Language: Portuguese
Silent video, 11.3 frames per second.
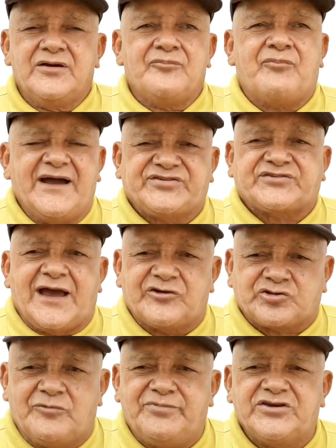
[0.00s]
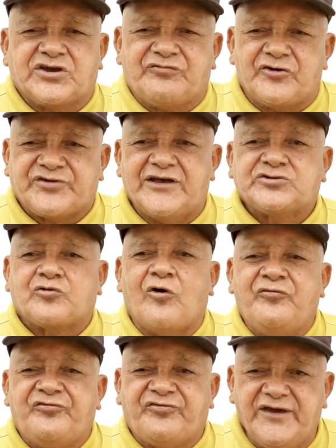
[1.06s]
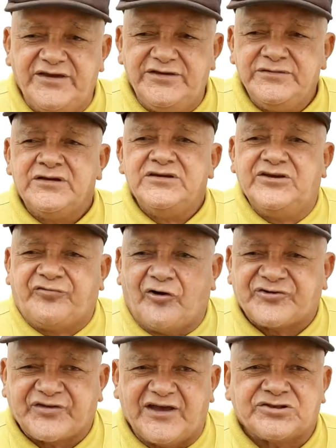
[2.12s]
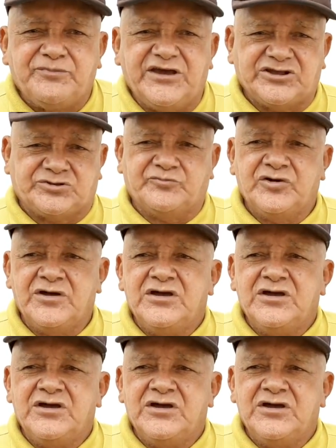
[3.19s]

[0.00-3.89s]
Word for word: mas quero também que vocês confiem em vocês mesmos.